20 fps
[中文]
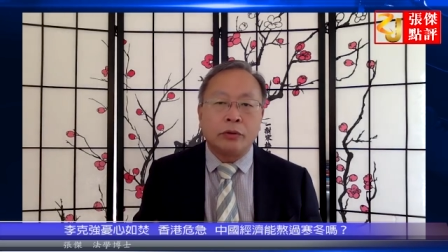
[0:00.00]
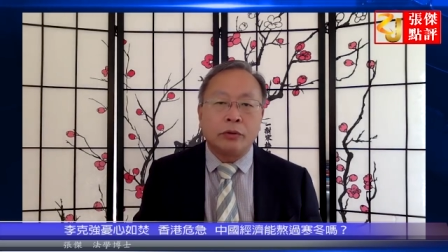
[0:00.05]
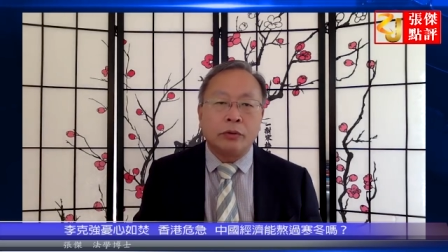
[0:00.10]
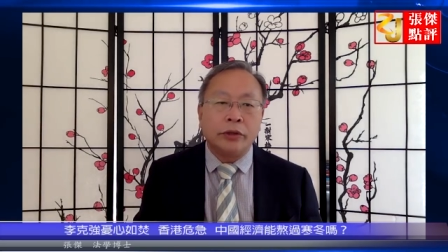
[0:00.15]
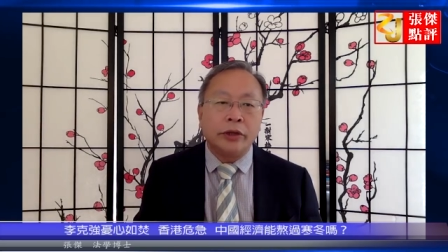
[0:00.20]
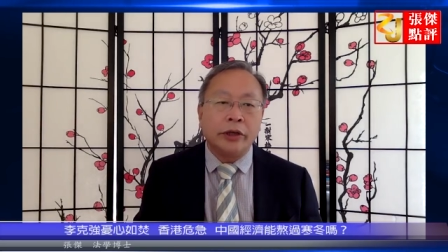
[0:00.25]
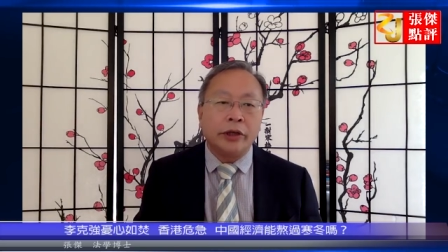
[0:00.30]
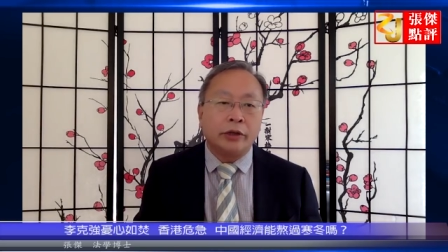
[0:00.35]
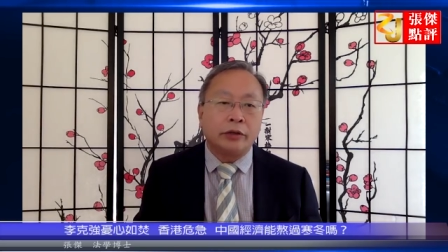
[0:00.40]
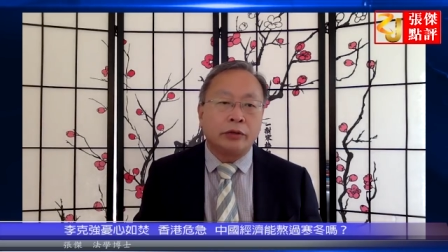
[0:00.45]

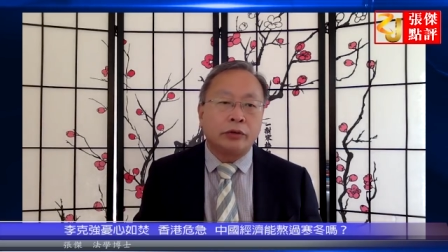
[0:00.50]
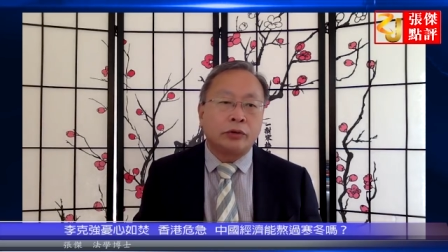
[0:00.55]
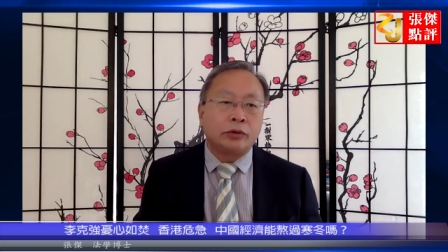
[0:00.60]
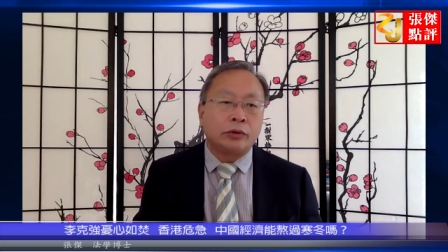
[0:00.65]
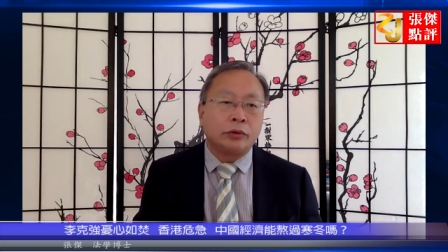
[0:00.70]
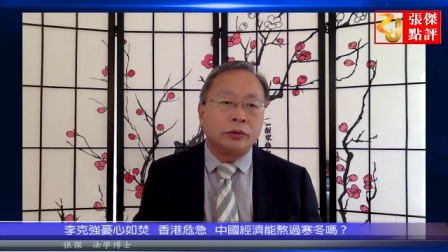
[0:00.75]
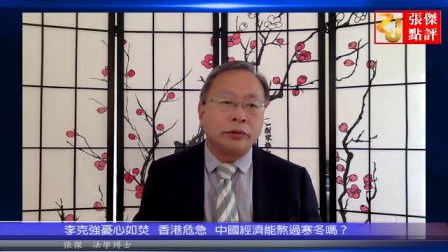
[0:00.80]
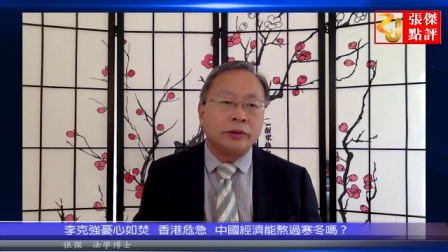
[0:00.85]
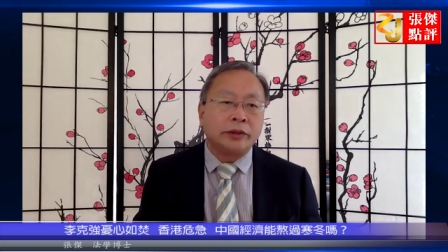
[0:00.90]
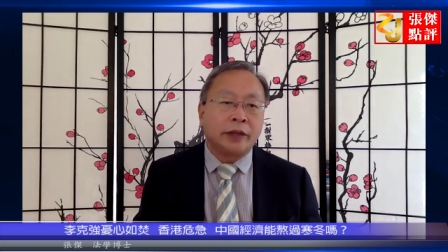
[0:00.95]
工业
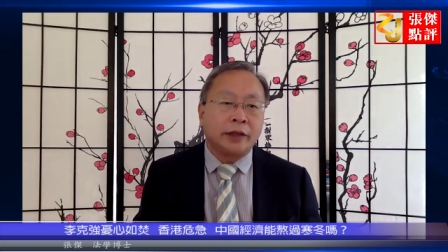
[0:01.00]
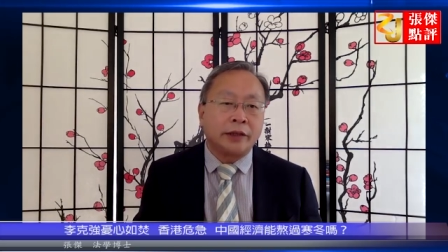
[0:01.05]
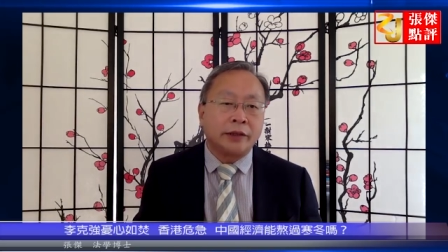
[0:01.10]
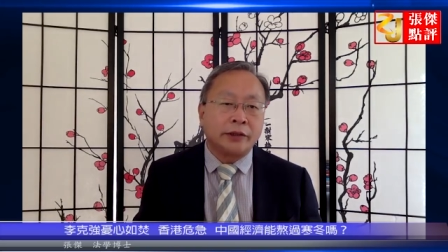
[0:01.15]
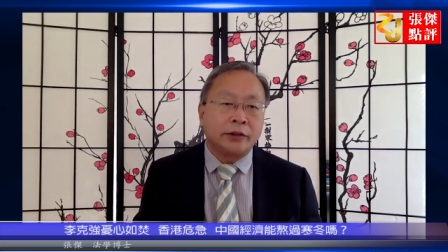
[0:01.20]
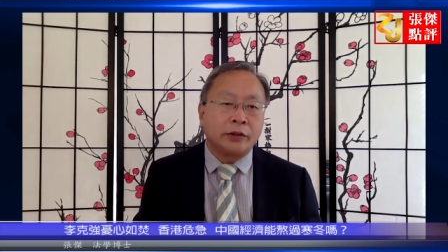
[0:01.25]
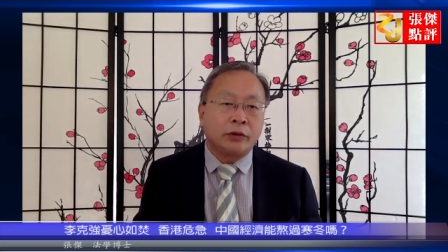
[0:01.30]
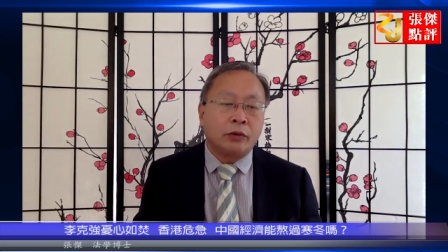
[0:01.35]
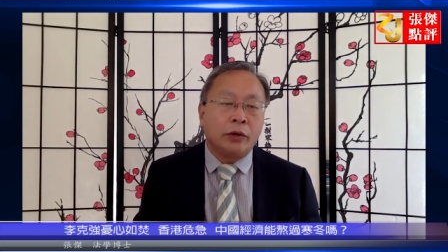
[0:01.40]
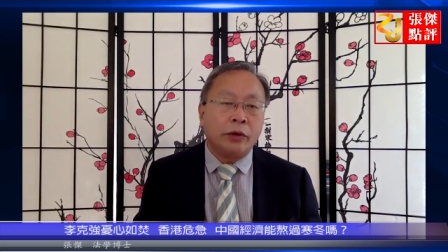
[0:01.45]
总产
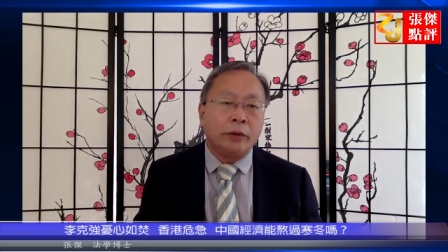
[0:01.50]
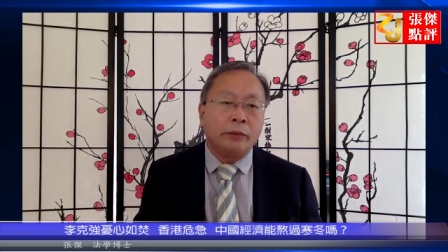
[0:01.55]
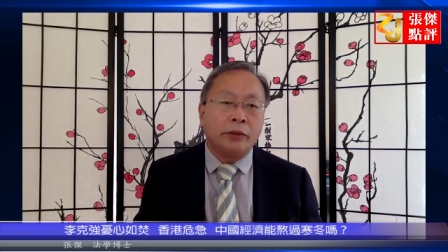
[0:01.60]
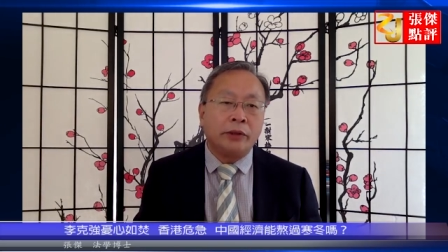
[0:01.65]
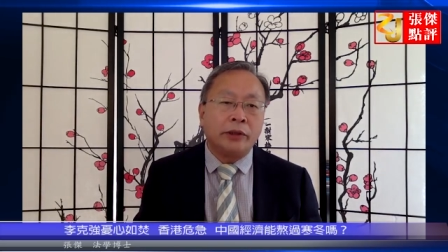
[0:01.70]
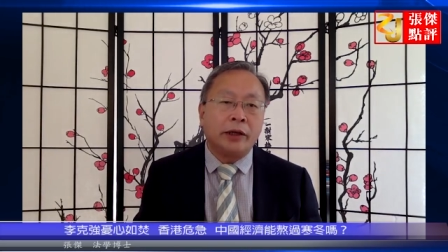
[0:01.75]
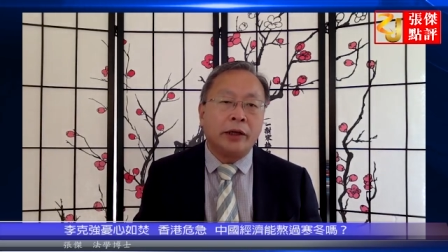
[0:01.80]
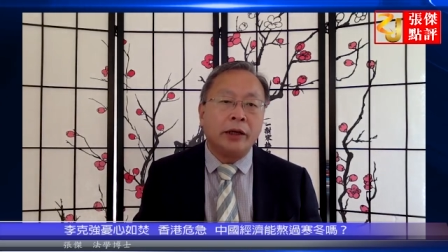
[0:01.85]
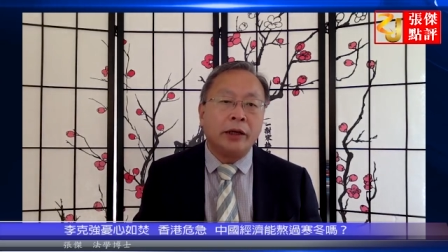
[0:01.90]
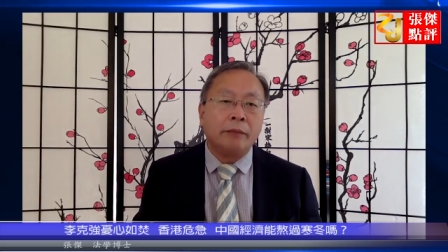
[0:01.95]
值规
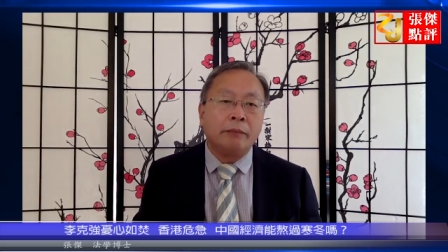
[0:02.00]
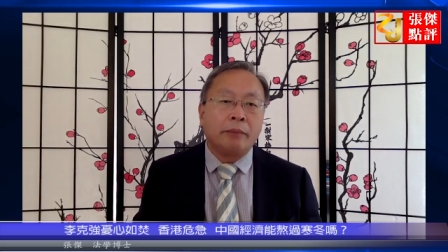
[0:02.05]
模的